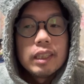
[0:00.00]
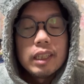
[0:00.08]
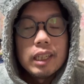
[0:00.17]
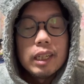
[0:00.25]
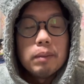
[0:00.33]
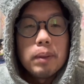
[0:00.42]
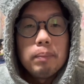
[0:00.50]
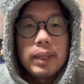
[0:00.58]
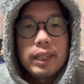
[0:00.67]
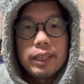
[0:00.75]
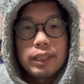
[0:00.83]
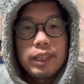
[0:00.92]
คือมันมี
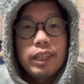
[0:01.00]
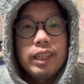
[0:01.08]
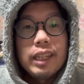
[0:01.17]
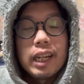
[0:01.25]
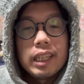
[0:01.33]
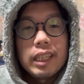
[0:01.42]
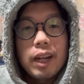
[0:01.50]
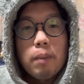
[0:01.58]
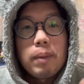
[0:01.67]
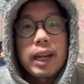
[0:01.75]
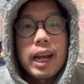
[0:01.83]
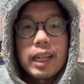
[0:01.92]
ที่หนึ่งอ่ะที่เขาป
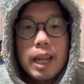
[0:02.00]
ระกาศ